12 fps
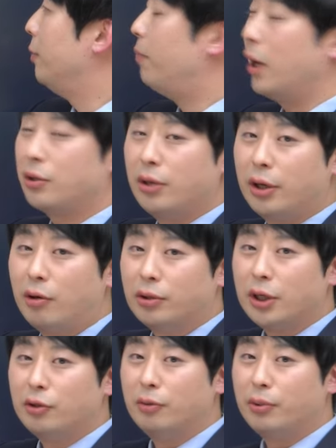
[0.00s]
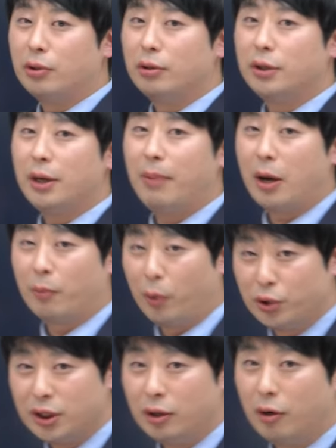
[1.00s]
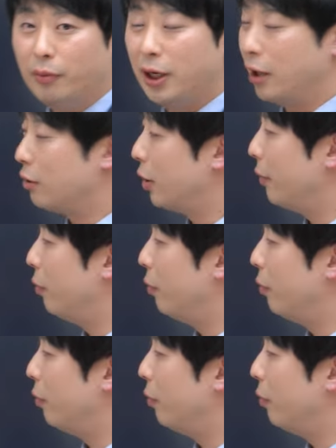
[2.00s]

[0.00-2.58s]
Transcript: 입학처의 경쟁률표를 그냥 바로 보시는 겁니다. 그렇게